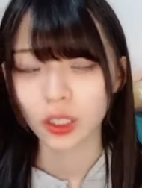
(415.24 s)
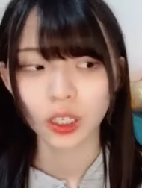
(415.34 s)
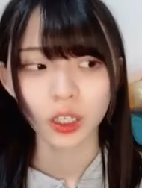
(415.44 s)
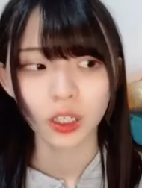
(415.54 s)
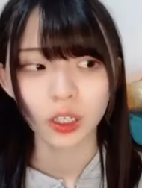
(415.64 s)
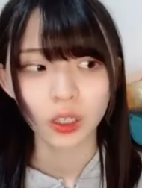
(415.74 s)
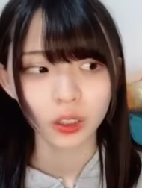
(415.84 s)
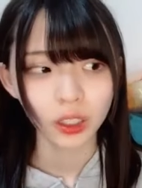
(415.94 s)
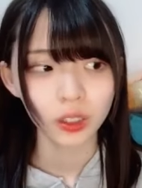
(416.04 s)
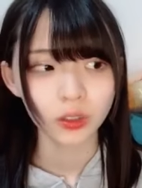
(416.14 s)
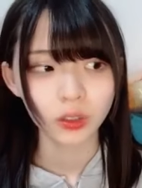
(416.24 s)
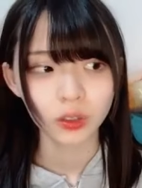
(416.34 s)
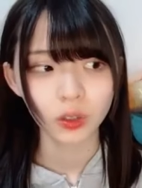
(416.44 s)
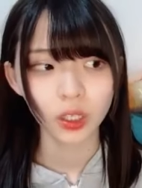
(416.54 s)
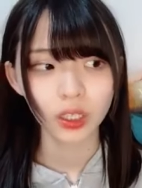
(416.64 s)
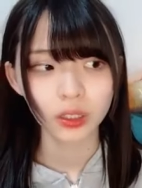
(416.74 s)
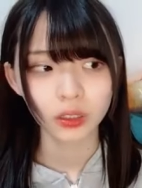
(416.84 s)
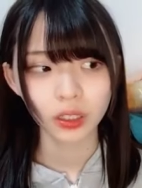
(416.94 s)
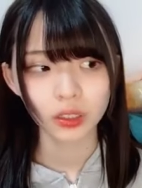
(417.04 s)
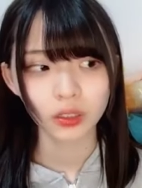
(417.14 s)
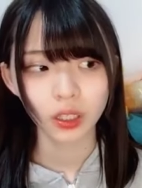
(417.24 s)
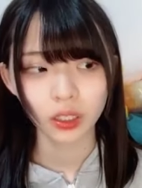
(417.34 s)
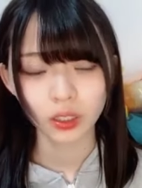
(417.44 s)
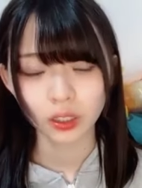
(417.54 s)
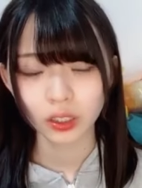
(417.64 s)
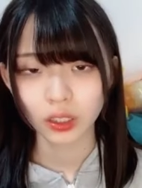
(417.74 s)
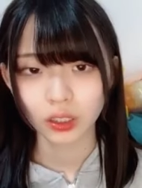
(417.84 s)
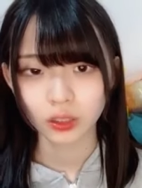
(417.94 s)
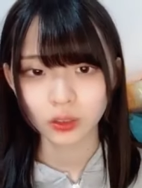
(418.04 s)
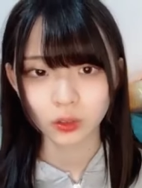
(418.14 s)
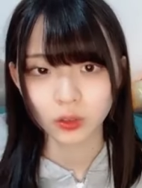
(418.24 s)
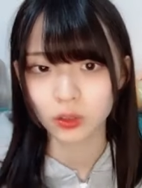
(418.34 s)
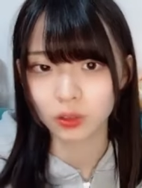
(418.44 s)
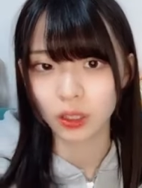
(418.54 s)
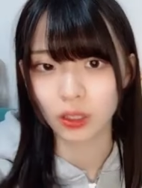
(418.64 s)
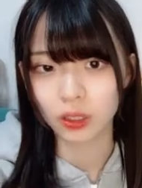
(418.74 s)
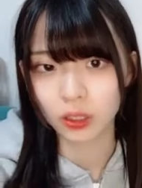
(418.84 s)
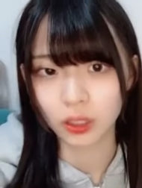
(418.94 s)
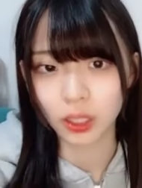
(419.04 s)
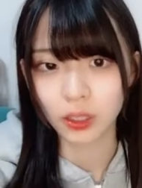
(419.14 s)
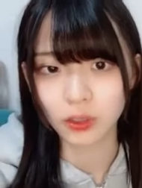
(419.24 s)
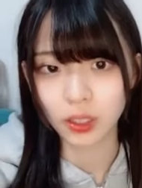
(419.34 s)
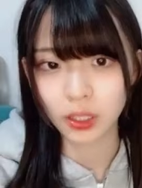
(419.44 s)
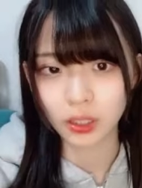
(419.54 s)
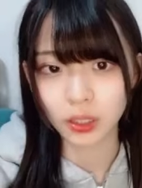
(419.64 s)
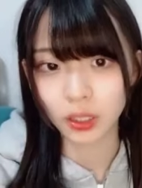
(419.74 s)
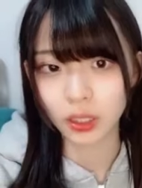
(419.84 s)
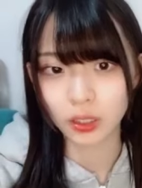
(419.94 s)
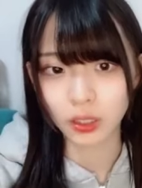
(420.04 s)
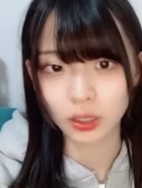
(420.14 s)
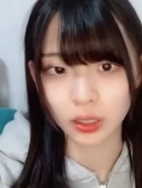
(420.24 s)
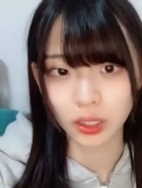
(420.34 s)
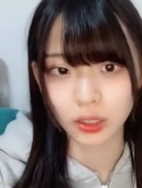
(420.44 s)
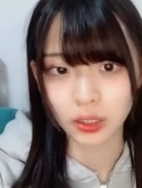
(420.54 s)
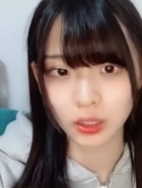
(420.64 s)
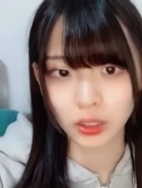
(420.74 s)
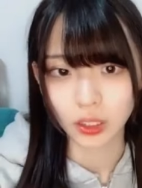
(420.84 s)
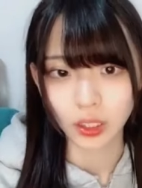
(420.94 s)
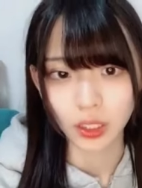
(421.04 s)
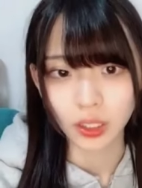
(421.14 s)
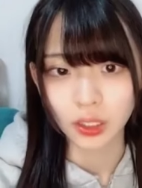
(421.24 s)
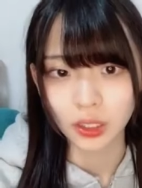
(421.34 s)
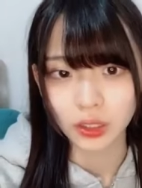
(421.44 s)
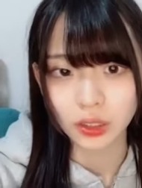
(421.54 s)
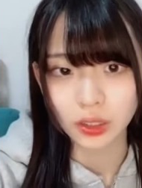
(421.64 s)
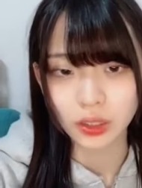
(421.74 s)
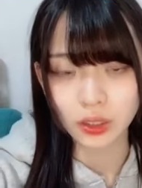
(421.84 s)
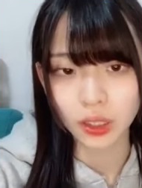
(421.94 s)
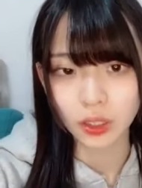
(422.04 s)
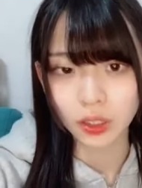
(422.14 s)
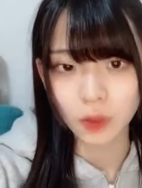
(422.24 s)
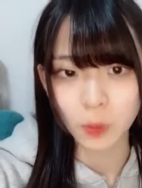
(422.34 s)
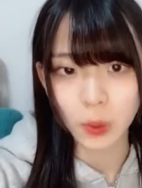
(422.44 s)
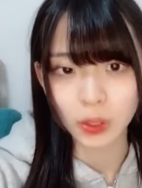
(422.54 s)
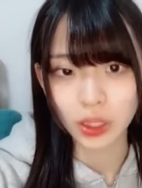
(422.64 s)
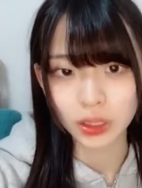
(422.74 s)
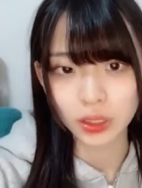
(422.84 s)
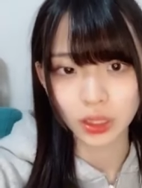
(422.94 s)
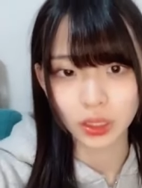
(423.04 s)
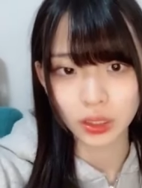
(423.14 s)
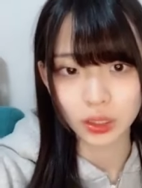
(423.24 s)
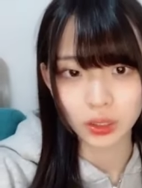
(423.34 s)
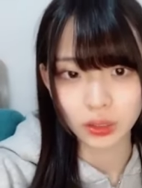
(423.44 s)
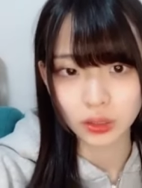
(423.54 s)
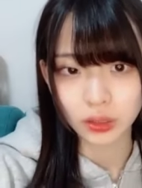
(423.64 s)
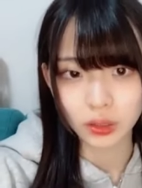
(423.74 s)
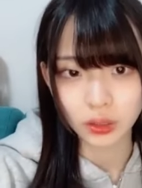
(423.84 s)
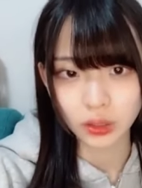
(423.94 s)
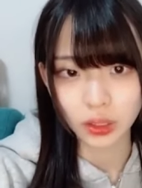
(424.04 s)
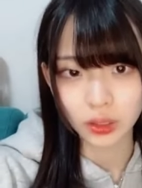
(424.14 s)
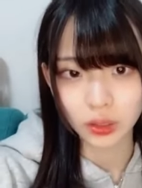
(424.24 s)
そうだから結構5ヶ月ぐらい行ってないからそろそろね行きたいよねって感じ静岡の店舗のたけさんありがとうやっ